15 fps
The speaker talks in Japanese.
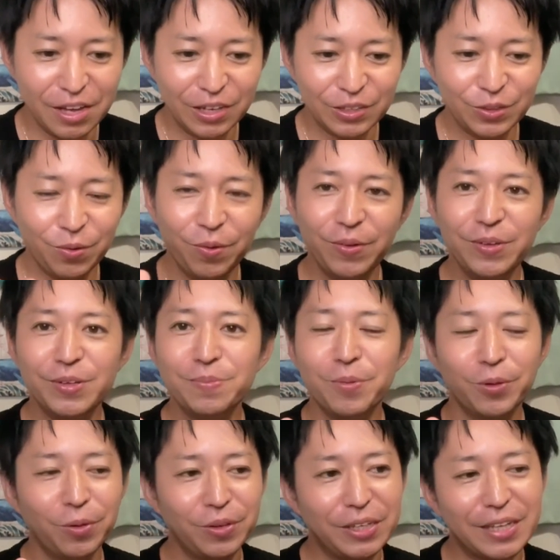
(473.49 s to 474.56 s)
そういう
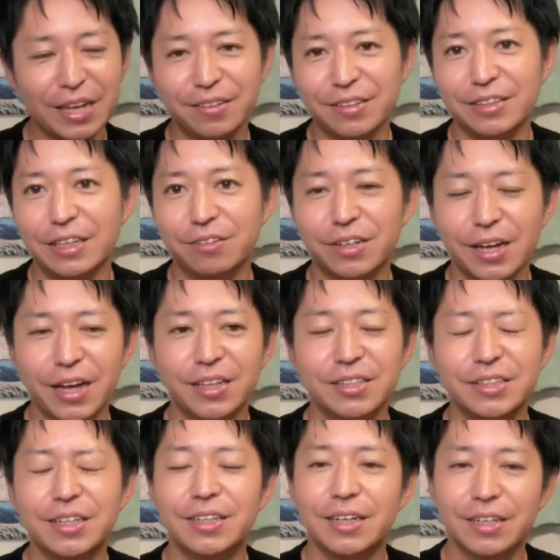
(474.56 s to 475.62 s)
ものになるっていう感
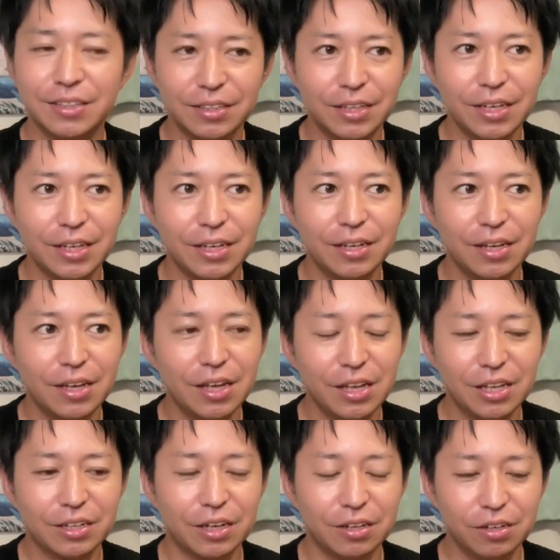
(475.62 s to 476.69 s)
じじゃなくて
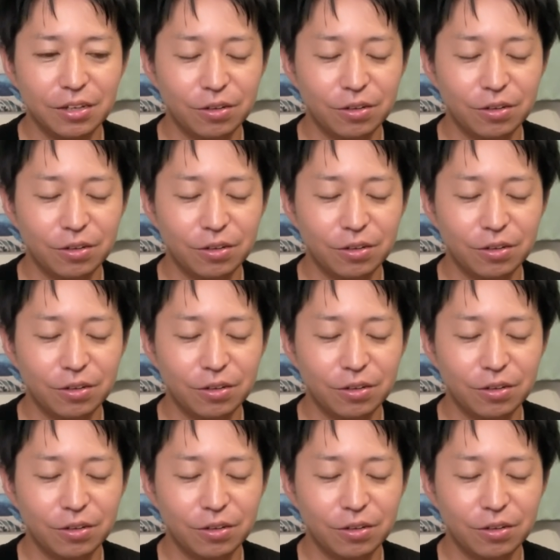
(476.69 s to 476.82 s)
なんか、